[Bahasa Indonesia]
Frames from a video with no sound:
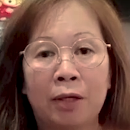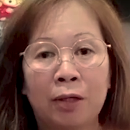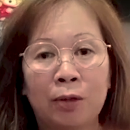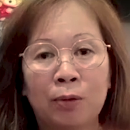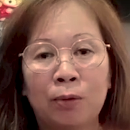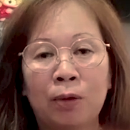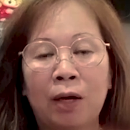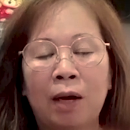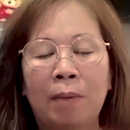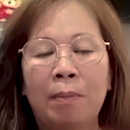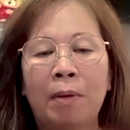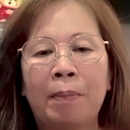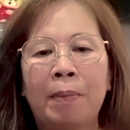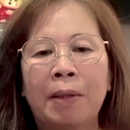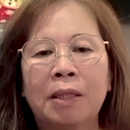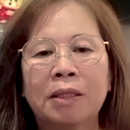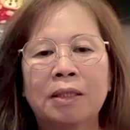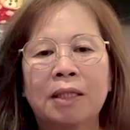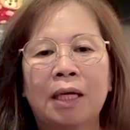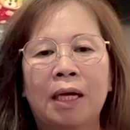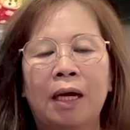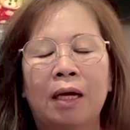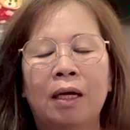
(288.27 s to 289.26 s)
Itulah Bapak
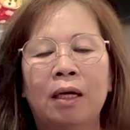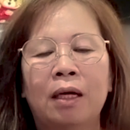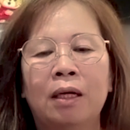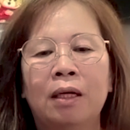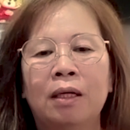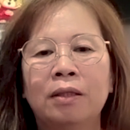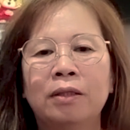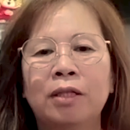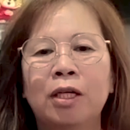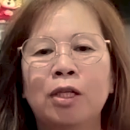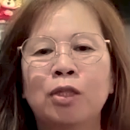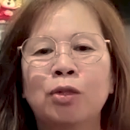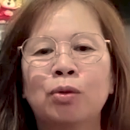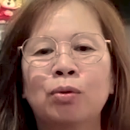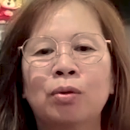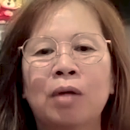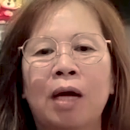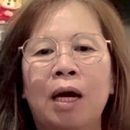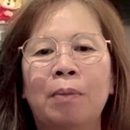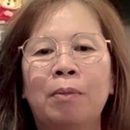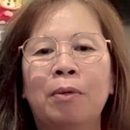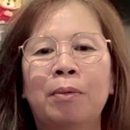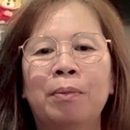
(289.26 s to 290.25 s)
saya, dia
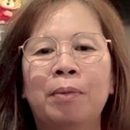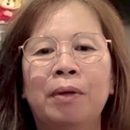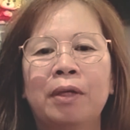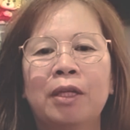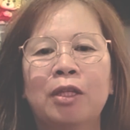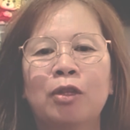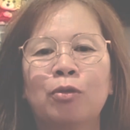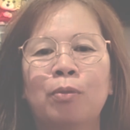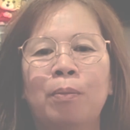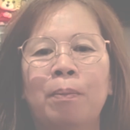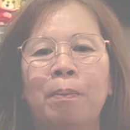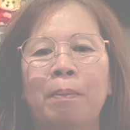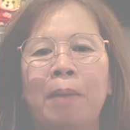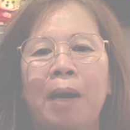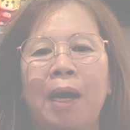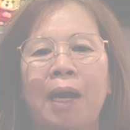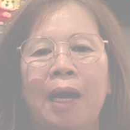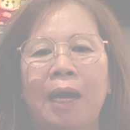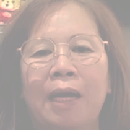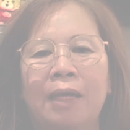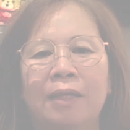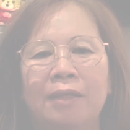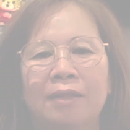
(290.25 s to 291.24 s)
suka memberi
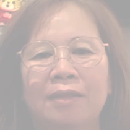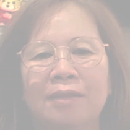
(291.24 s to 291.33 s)
tumpangan.